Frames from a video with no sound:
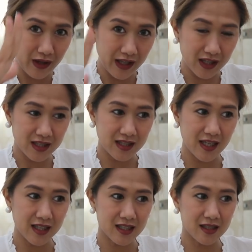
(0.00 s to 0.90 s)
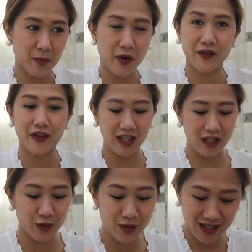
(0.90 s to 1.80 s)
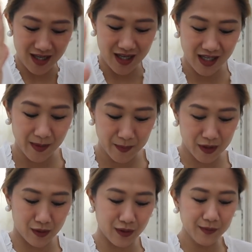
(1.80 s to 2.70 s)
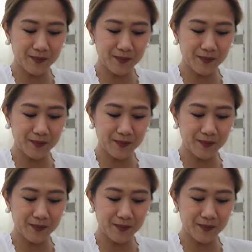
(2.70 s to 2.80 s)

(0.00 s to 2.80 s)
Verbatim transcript: It sits perfectly dun sa kit ko.